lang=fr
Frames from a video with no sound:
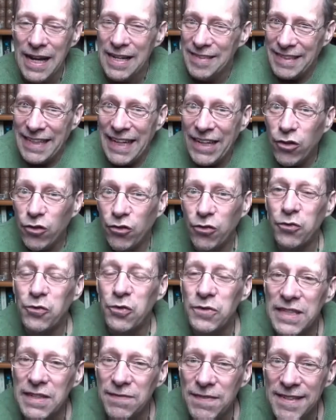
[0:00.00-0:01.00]
C'est quelque chose
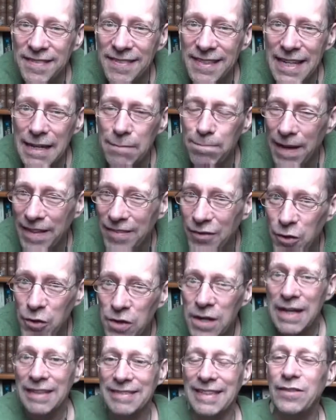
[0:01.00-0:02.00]
de difficile parce
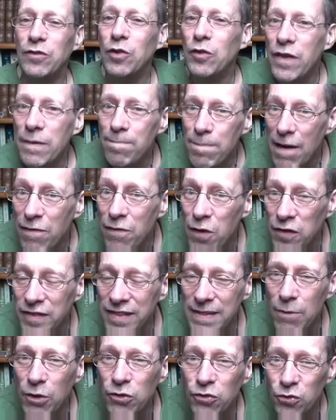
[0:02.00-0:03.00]
que ça ne se fait pas
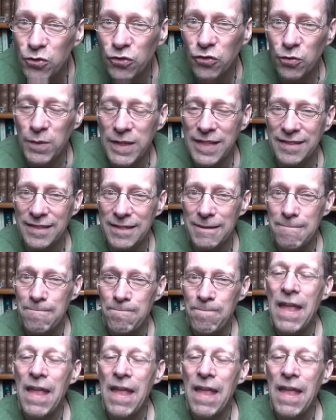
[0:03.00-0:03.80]
forcément tout de suite,